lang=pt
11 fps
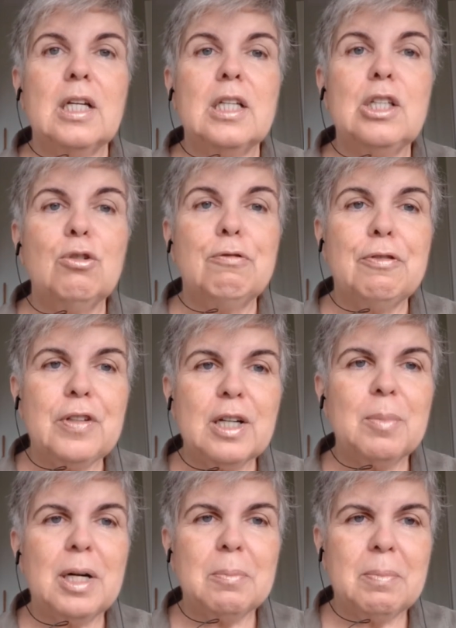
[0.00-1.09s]
e o
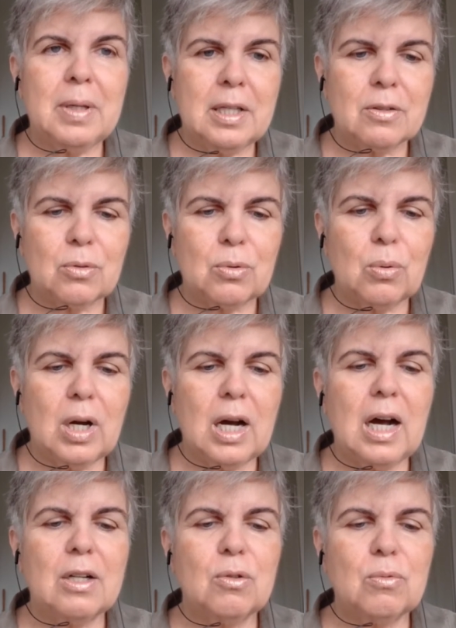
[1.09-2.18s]
firmamento
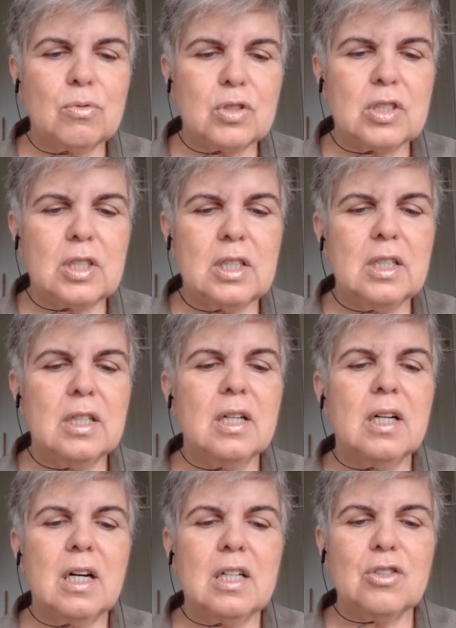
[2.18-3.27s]
anuncia
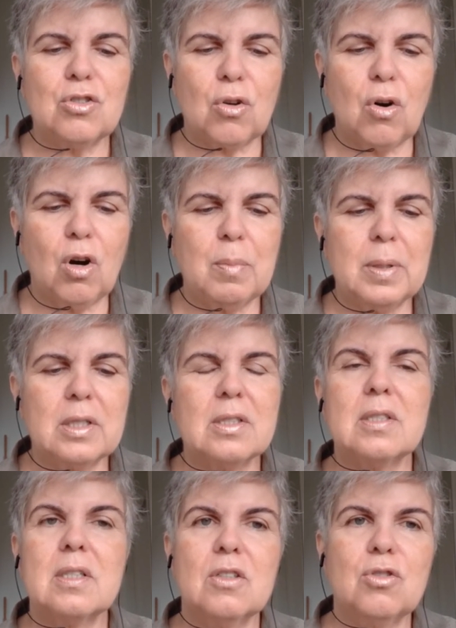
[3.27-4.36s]
as
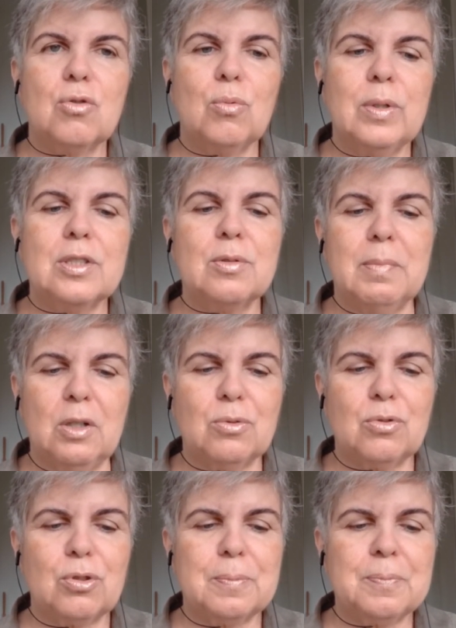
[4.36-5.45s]
obras das suas
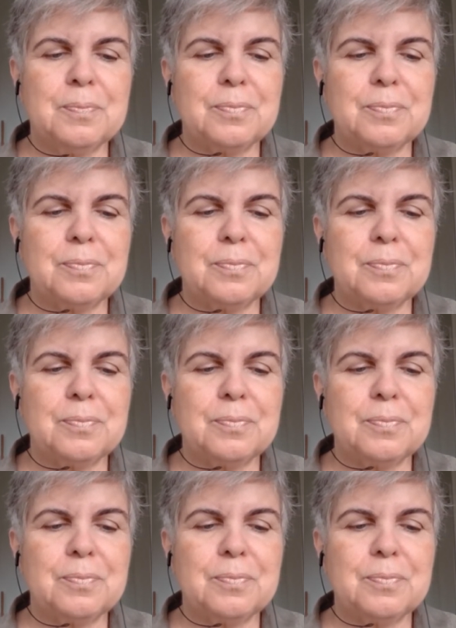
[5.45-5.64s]
mãos.